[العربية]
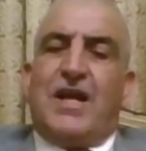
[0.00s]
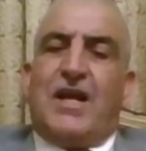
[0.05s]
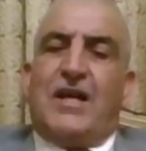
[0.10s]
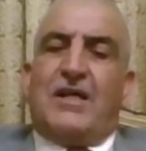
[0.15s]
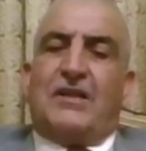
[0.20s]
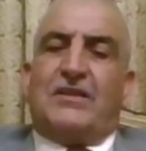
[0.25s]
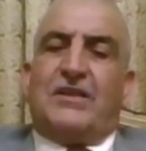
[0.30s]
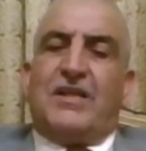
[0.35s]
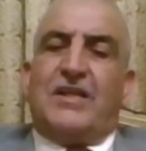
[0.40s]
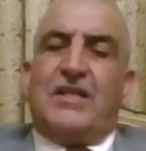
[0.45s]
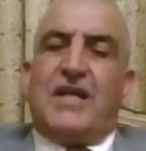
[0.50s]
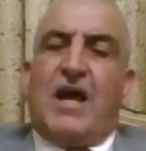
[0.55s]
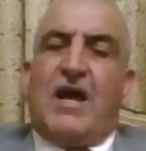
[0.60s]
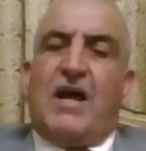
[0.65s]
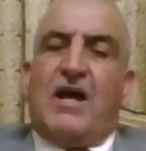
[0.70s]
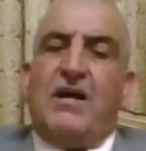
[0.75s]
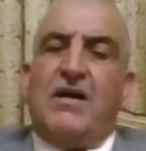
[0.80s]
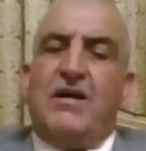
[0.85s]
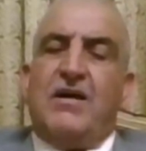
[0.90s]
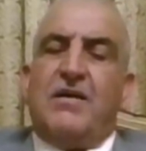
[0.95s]
التي هي
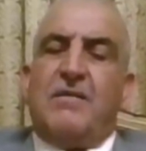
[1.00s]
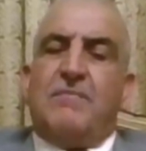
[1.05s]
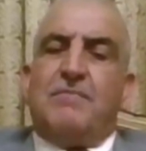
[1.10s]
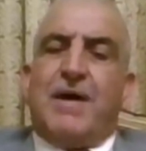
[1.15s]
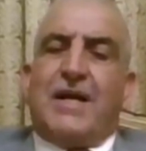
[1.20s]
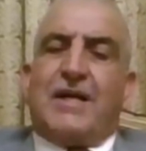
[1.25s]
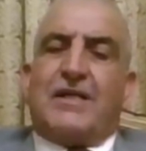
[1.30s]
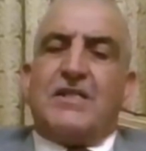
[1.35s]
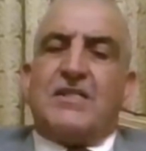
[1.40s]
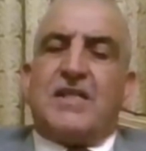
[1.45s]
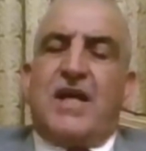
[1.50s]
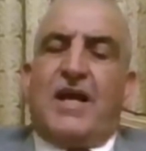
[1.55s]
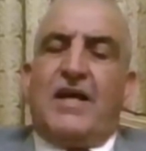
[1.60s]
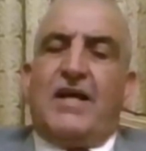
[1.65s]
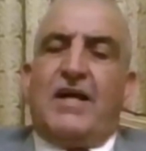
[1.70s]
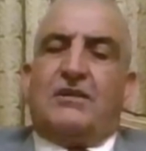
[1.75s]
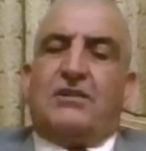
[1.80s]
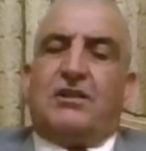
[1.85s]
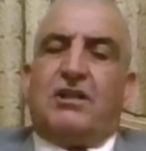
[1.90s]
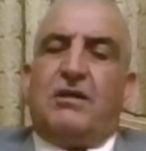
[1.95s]
مركز
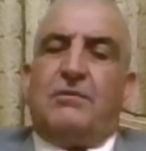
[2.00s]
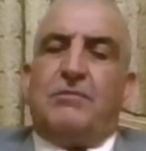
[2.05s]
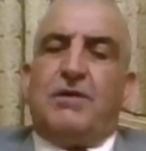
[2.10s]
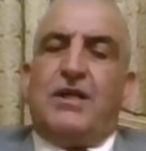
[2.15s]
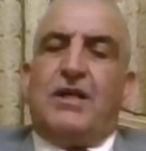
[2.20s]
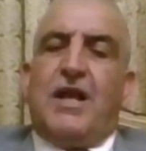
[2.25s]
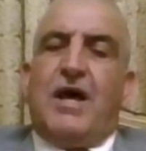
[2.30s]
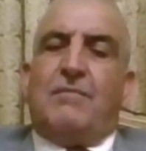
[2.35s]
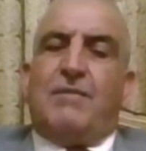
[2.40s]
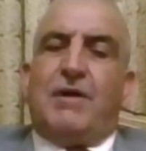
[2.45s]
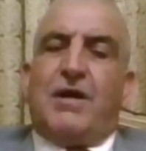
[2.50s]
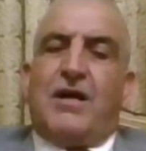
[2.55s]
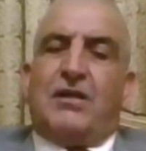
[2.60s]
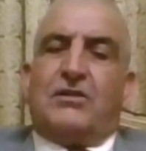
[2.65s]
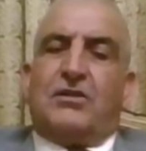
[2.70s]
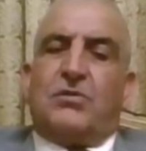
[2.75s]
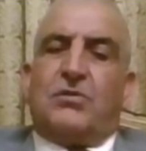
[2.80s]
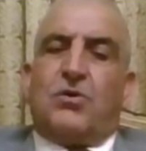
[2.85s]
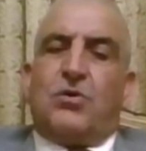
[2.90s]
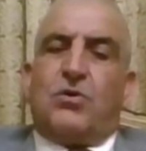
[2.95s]
حياتهم الى مناطق